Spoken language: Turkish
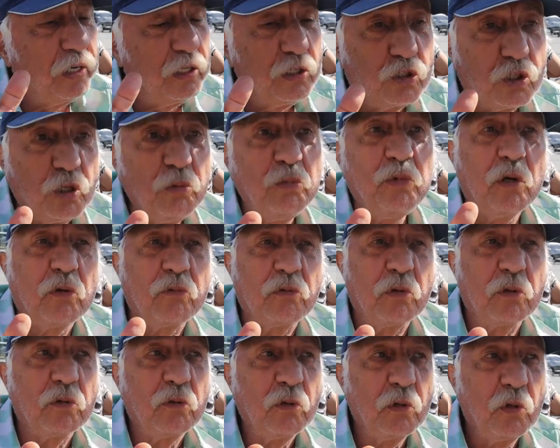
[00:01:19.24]
Eğitim yok.
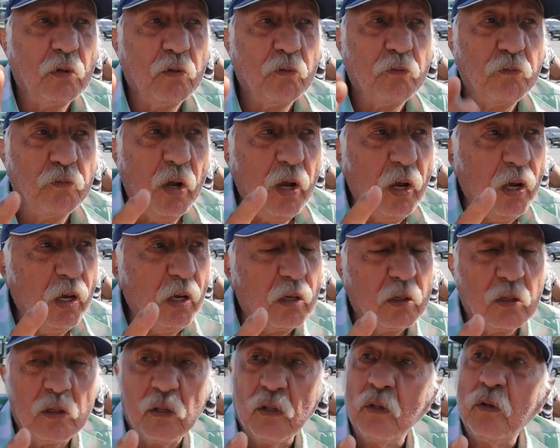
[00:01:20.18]
Ve
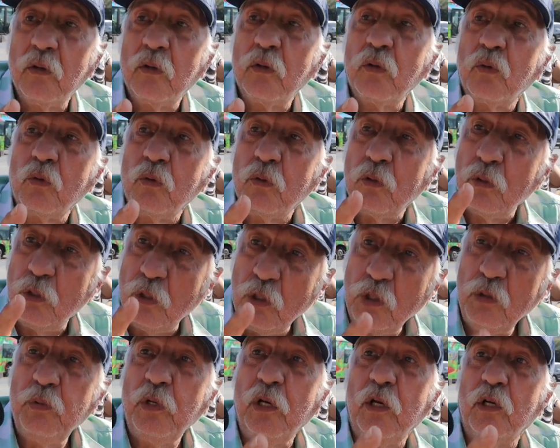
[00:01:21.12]

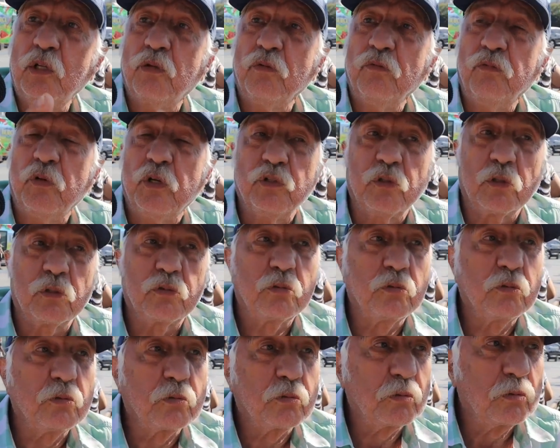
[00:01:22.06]
iyi bir eğitim vereceksiniz